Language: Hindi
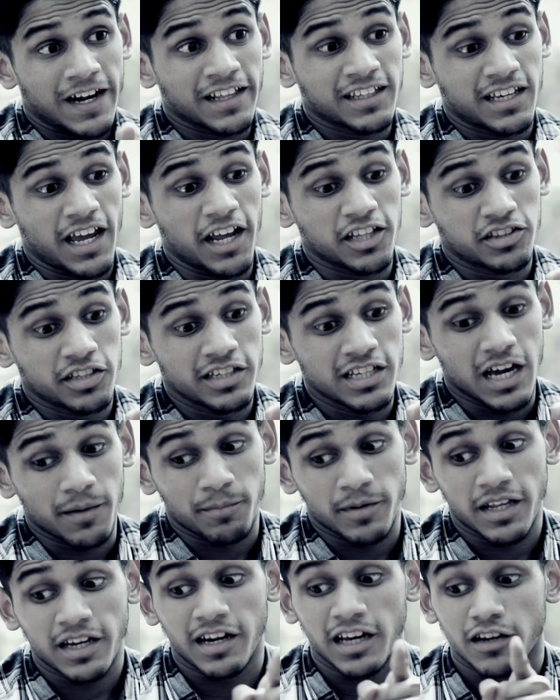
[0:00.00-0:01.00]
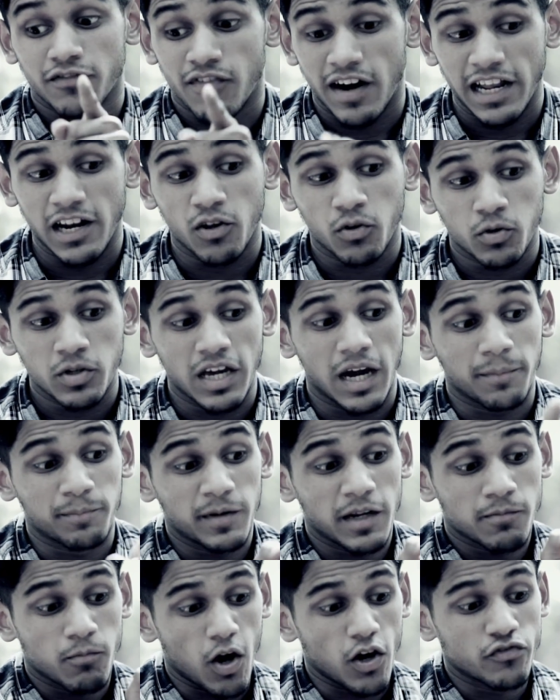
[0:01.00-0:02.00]
लड़कियां इतनी अपने घर वालों की
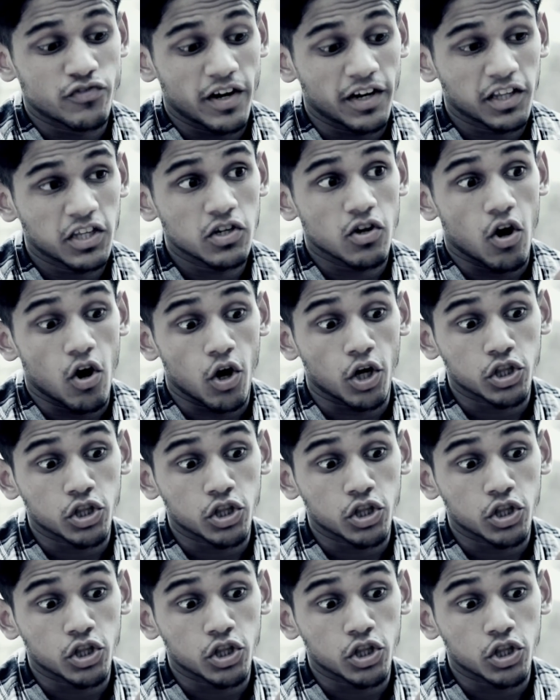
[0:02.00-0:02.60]
अपने बॉयफ्रेंड की